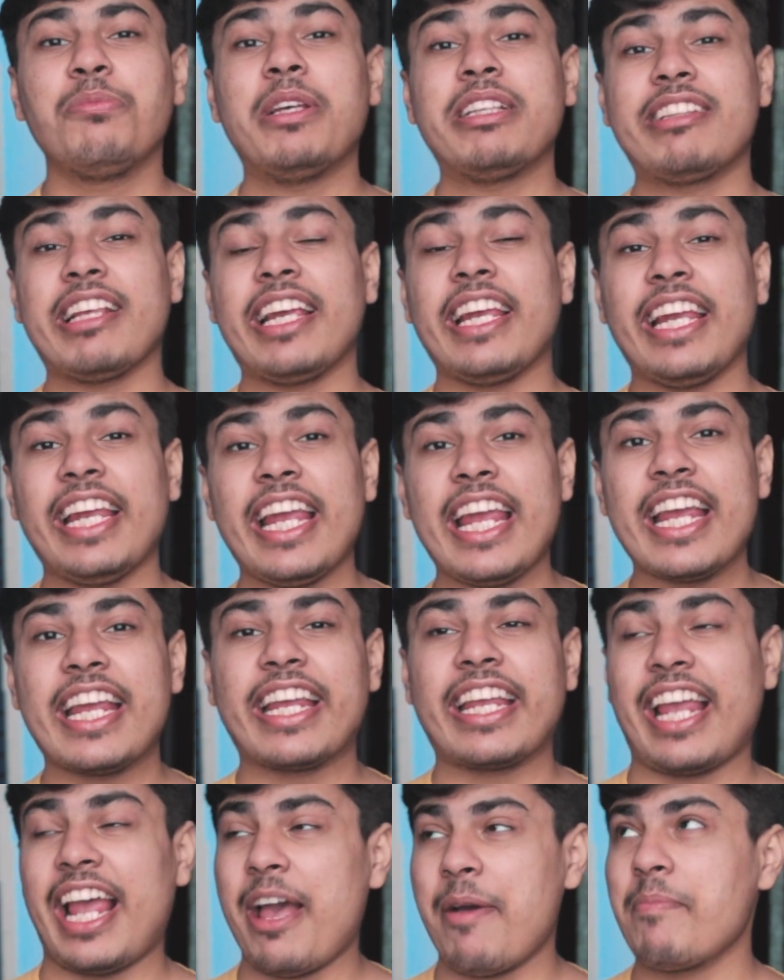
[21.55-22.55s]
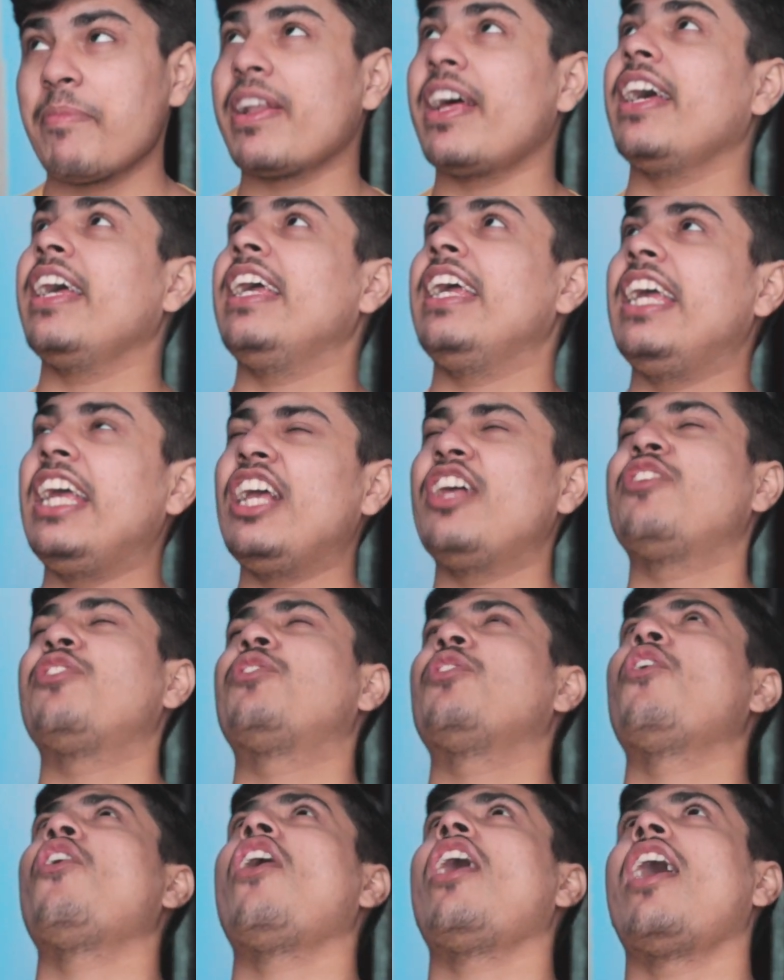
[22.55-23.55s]
इसमें से एक कैमरा
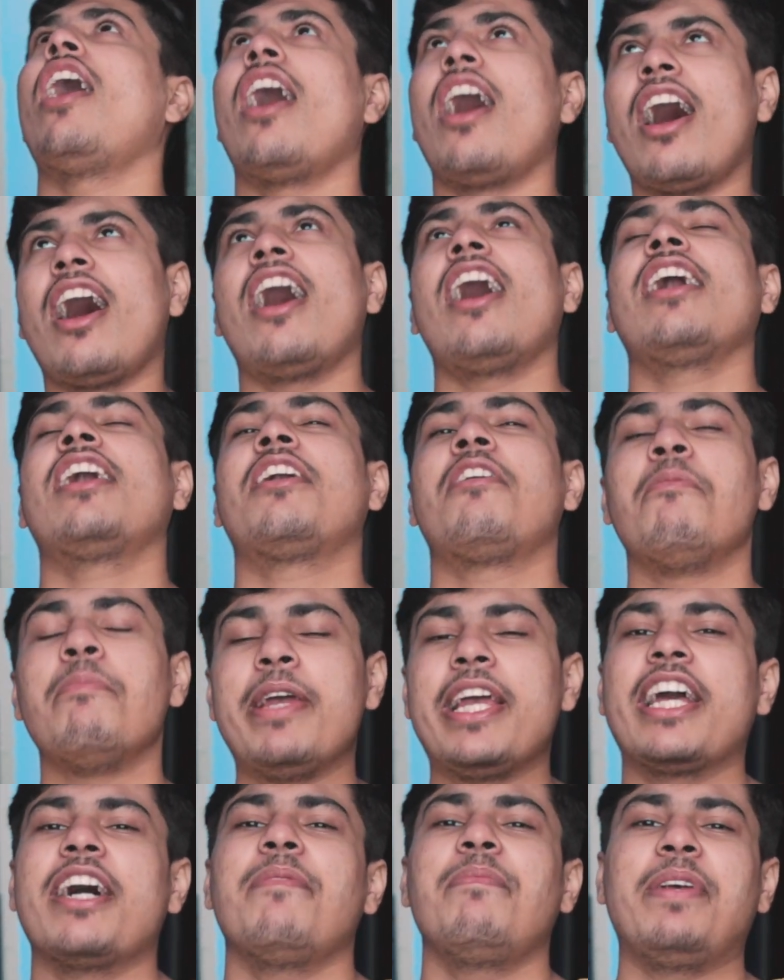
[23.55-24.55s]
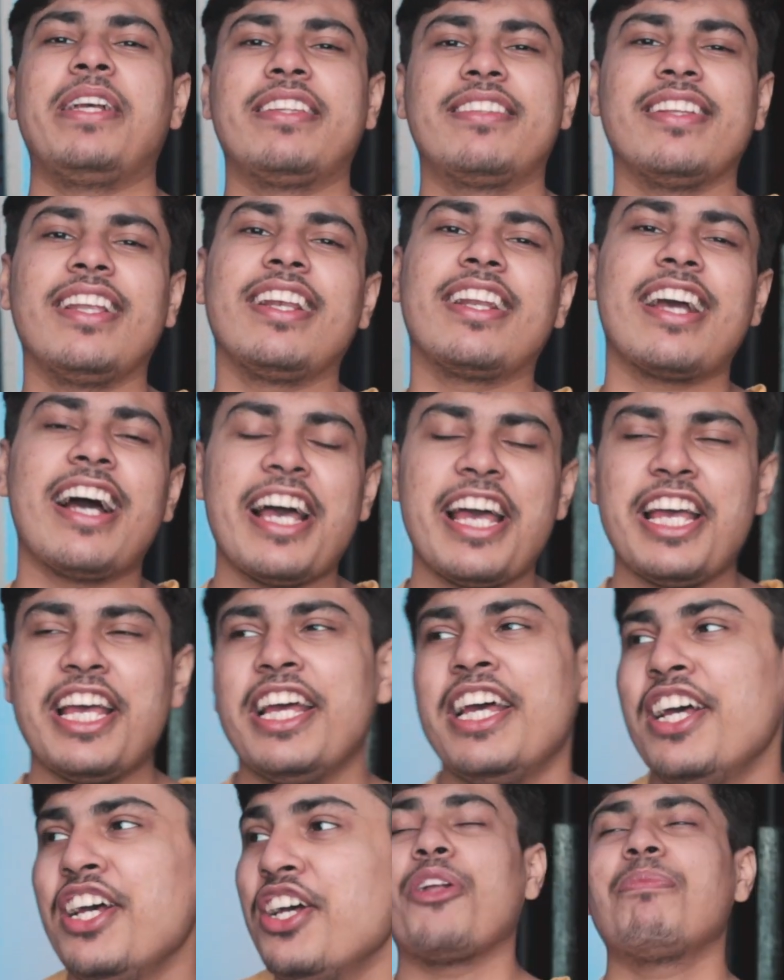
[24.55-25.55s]
108 मेगापिक्सल का
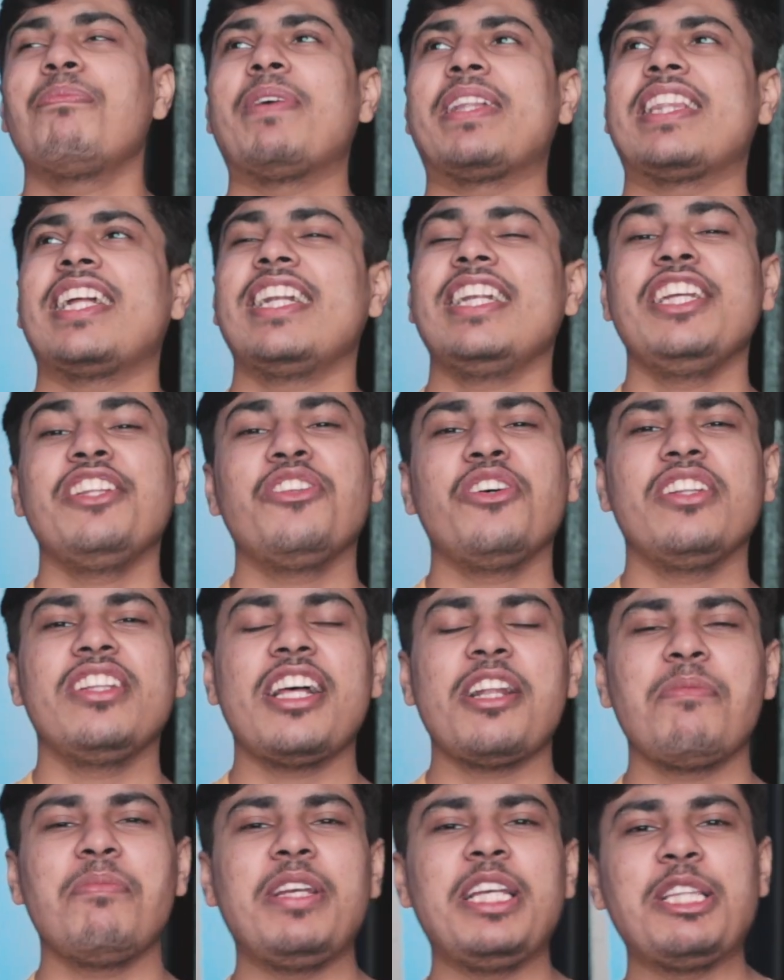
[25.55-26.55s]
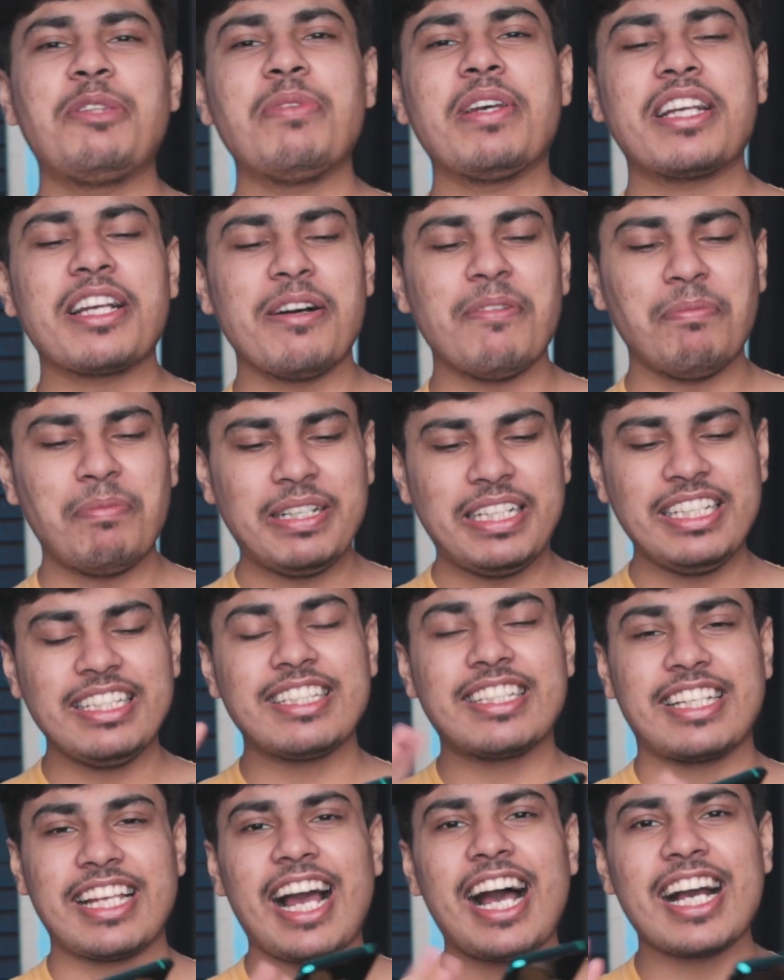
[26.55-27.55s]
है और पता नहीं 2020 में
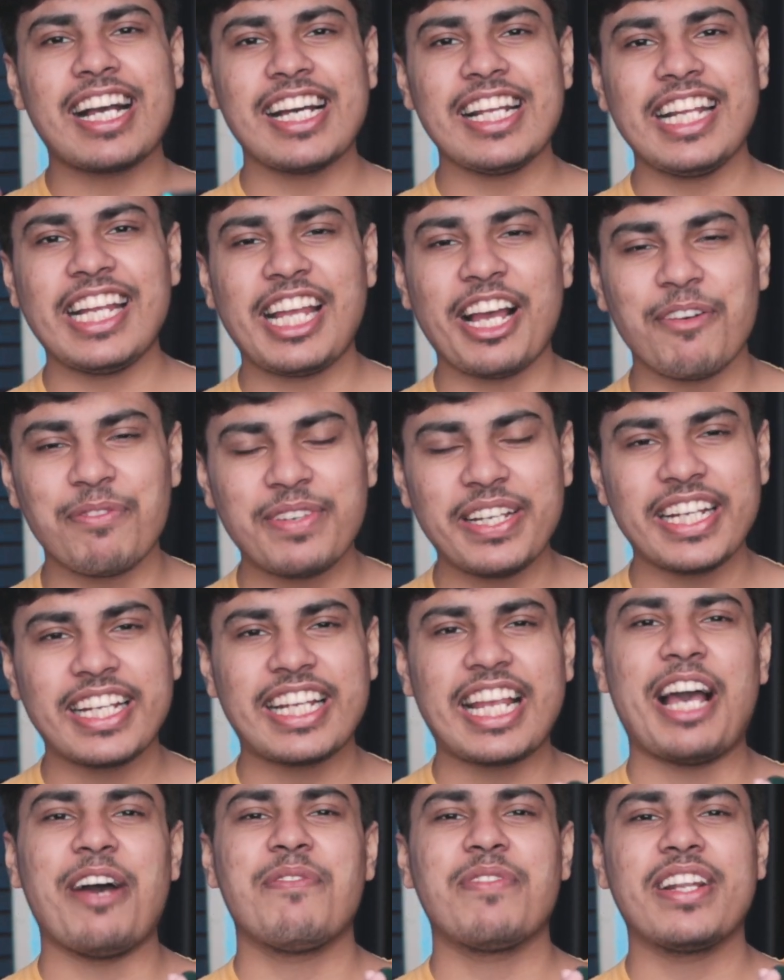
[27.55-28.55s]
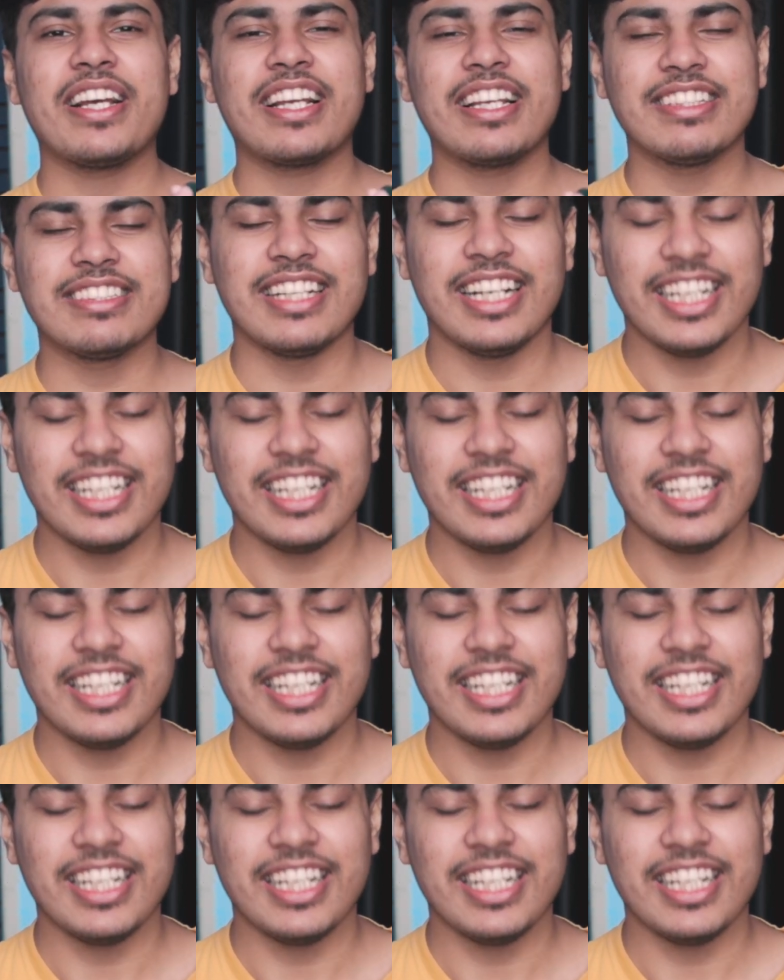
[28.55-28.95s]
कंपनीज क्या करेगी अपने कैमरा के